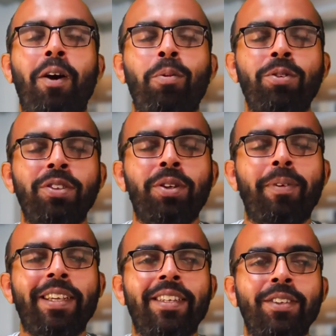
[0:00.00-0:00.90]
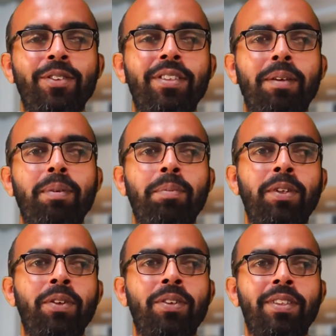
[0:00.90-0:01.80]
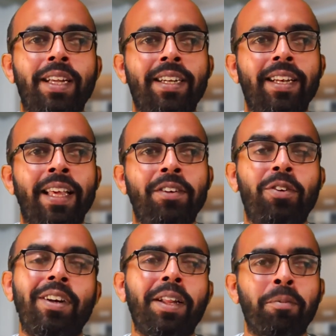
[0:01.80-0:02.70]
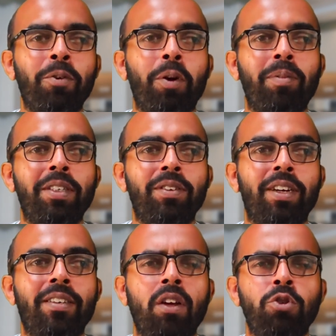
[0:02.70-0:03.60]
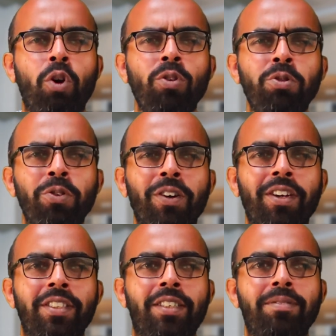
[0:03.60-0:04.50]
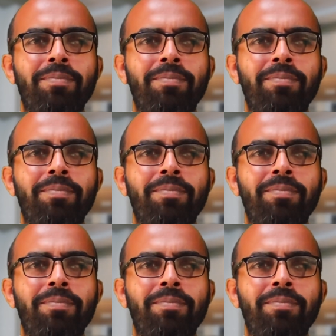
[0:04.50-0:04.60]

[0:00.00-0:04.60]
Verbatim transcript: অবশ্যই সবাইকে রিকোয়েস্ট থাকবে ভিডিওতে একটা লাইক করার এবং কমেন্ট করার চলুন শুরু করা যাক